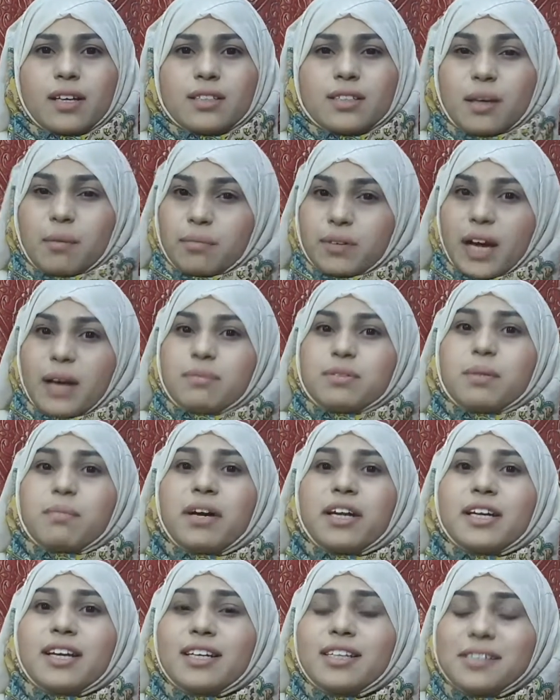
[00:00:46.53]
समटाइम्स
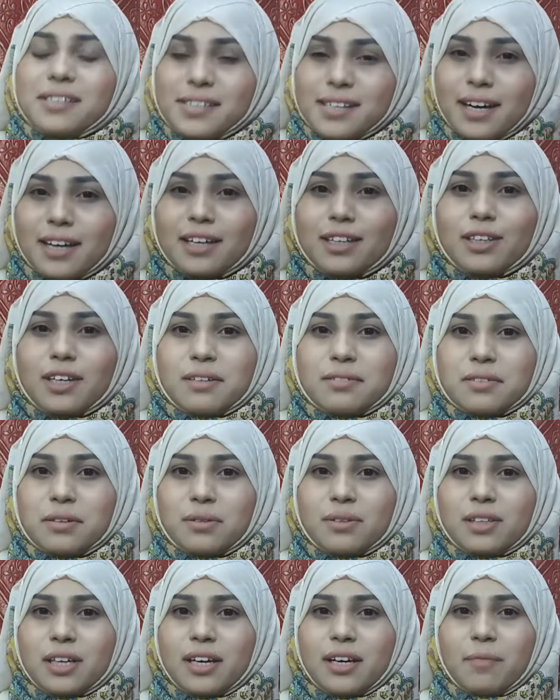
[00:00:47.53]
हमारी कलिसिया की तरफ से
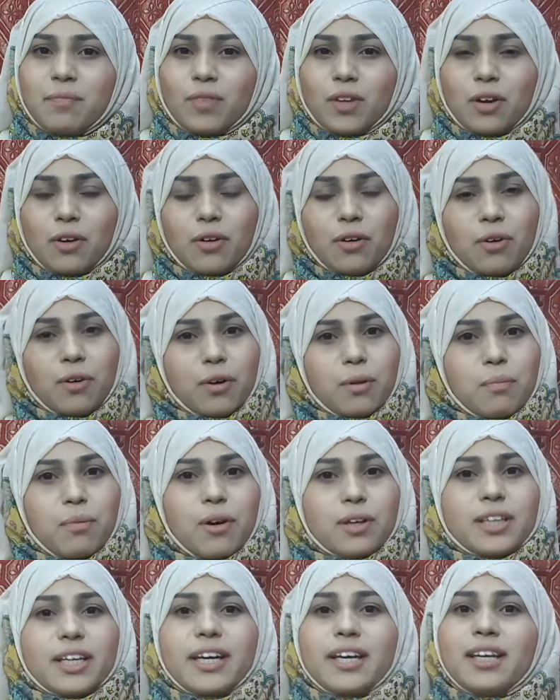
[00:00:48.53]
होती है
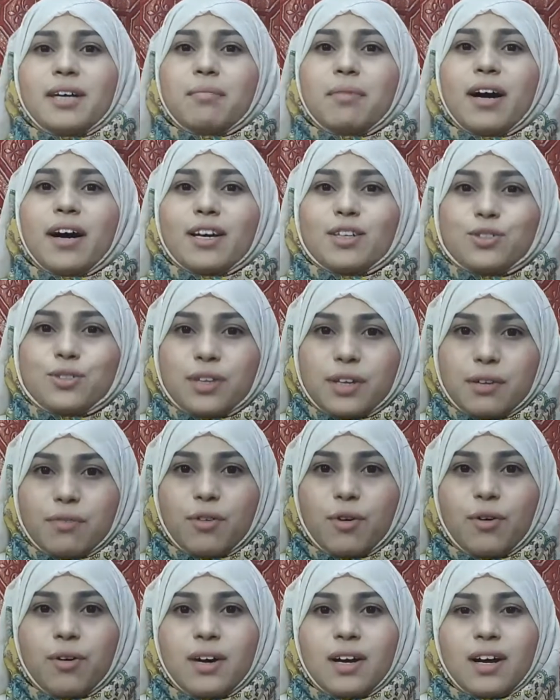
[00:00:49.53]
और हेरी बार जो है
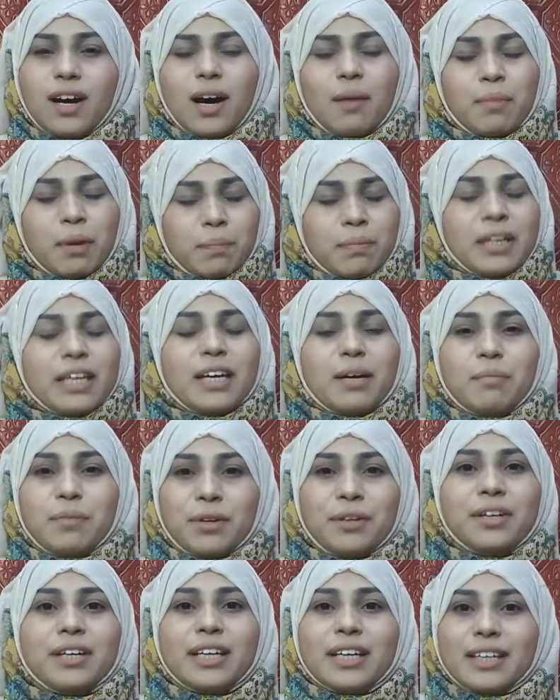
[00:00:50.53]
वो हमें अपनी
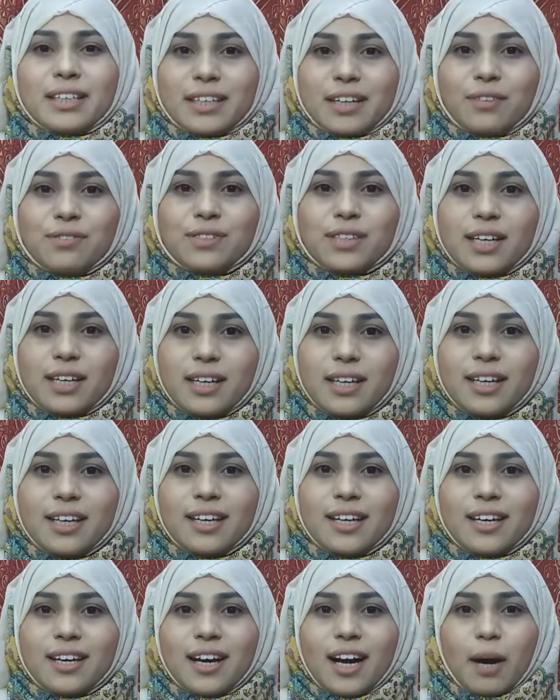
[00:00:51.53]
कम्युनिटी की तरफ से ही
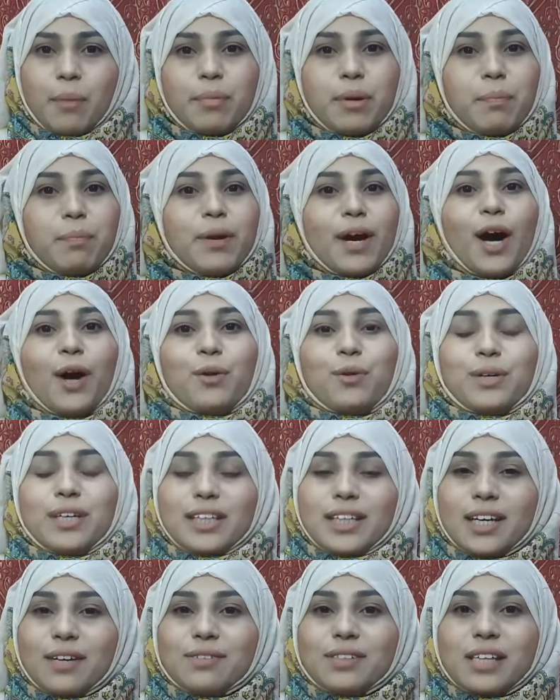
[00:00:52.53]
अपने प्यारों की
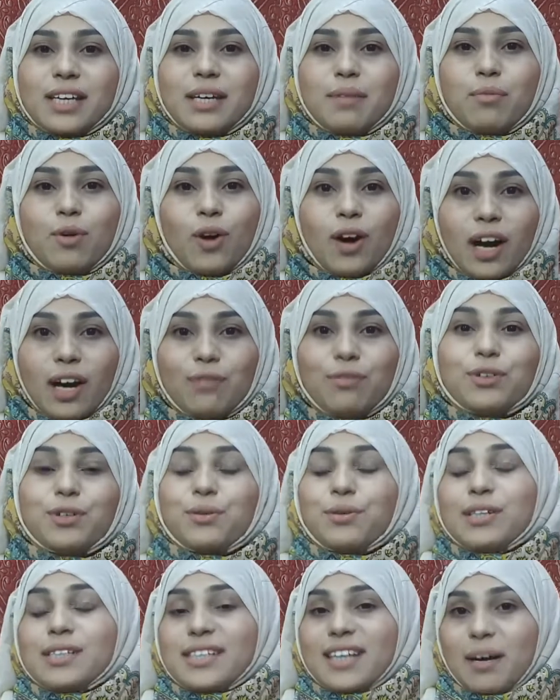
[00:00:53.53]
तरफ से ही मुखालफतों
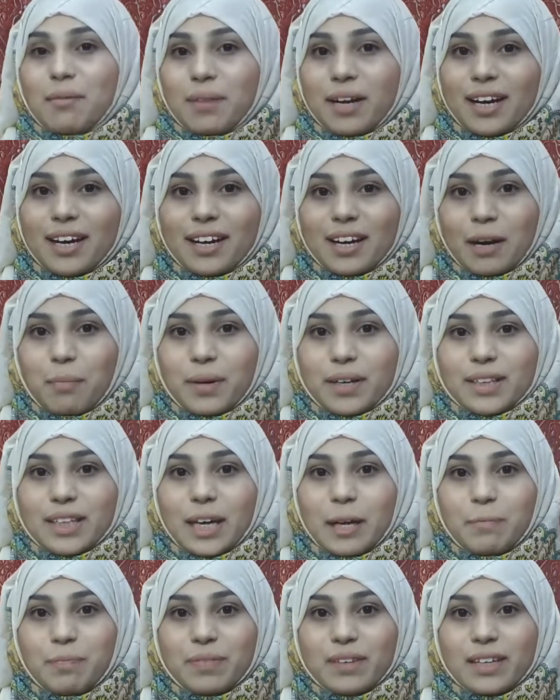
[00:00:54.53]
का सामना करना पड़ता है